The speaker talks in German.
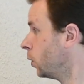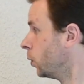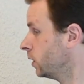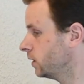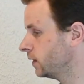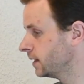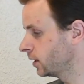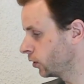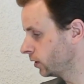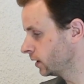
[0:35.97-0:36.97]
Und wir
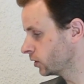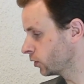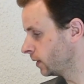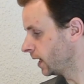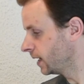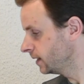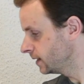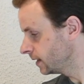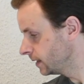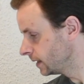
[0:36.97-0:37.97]
können jetzt schon mal
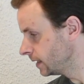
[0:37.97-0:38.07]
eins sehen,